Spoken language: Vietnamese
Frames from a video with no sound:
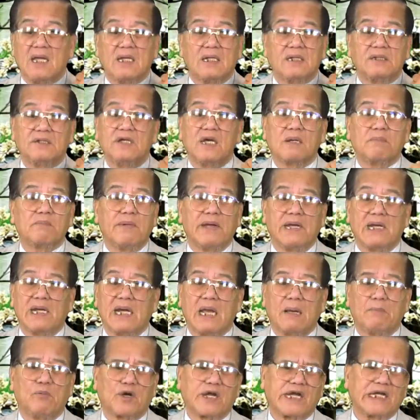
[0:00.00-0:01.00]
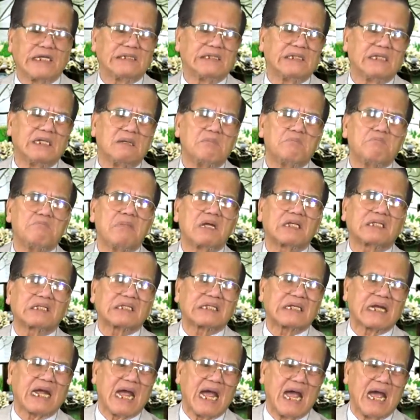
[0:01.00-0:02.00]
nước Mỹ là một cái gì bất
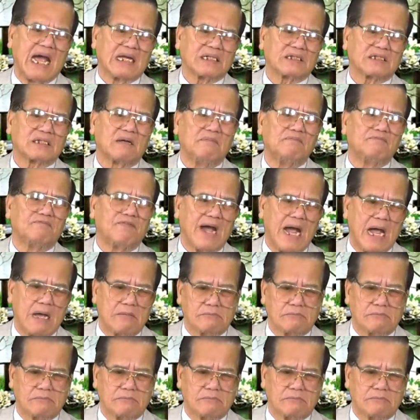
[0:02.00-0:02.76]
khả xâm phạm.